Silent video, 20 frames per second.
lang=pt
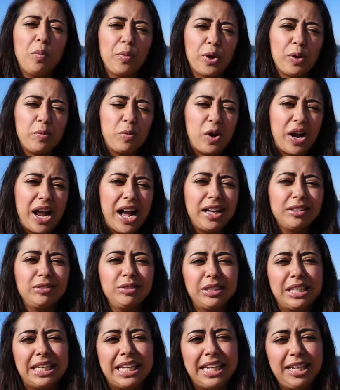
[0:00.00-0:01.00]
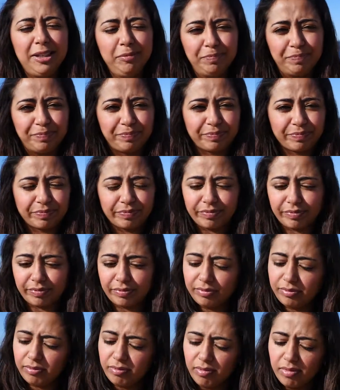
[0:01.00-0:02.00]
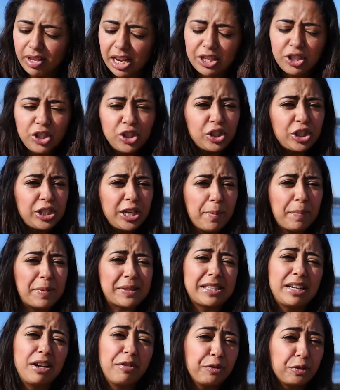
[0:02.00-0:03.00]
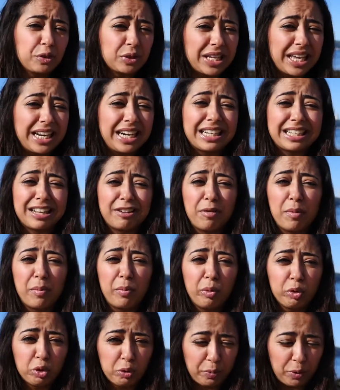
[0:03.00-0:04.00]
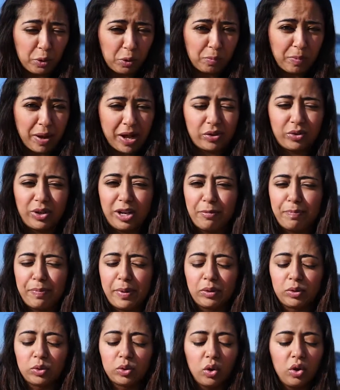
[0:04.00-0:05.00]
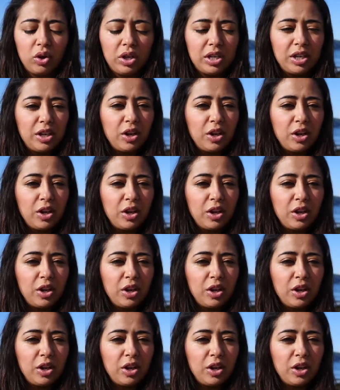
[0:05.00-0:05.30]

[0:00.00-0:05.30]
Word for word: meu namorado e a gente ia passar na fronteira, ele estava muito preocupado ele perguntou